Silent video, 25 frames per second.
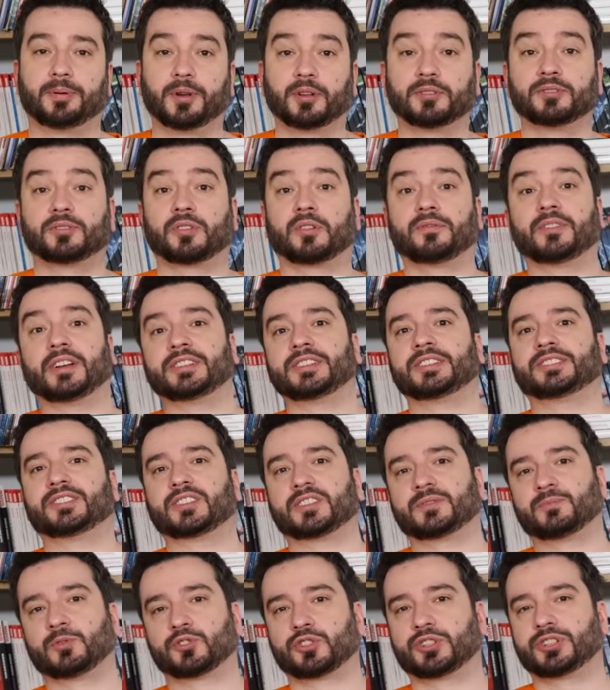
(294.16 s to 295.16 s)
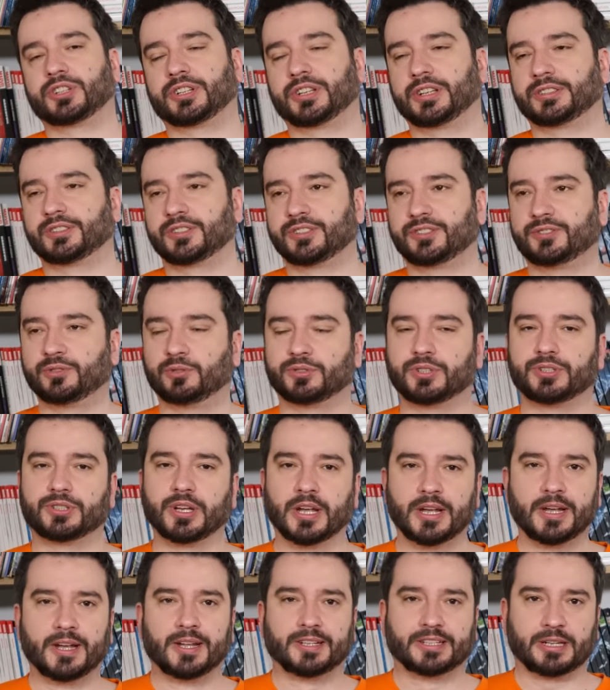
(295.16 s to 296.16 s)
Plądrowanie też może się kiedyś
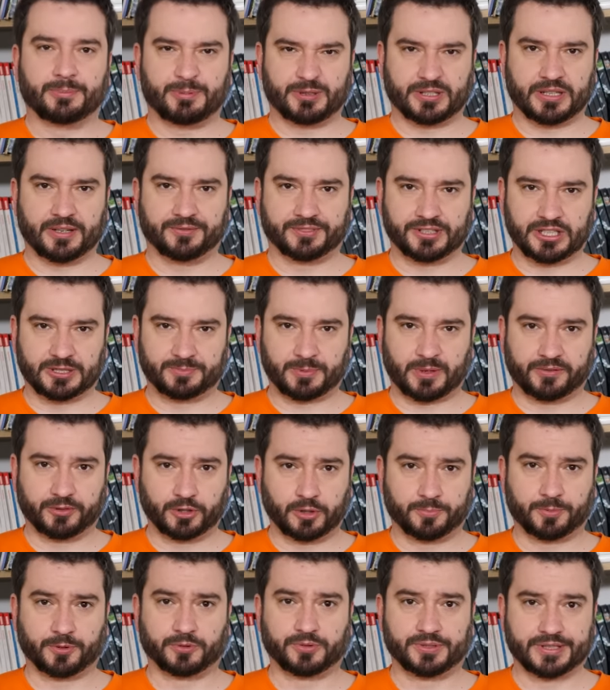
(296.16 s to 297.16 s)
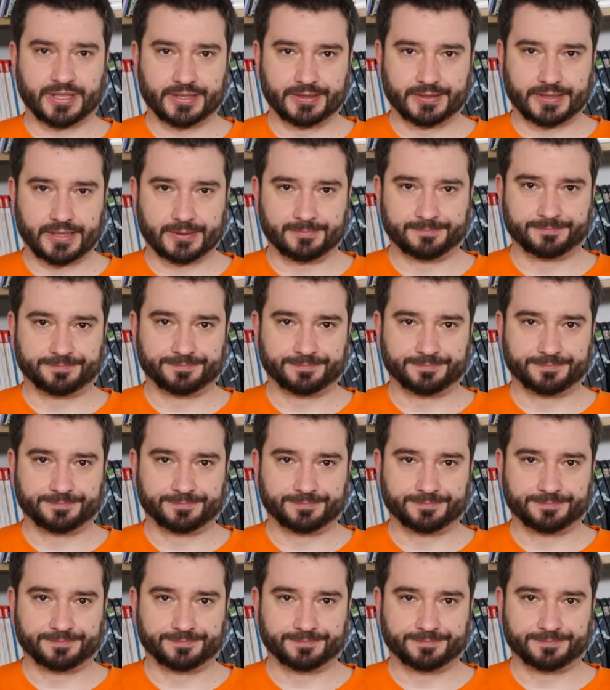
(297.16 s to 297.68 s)
znudzić. Napisałem w tej sprawie do producenta.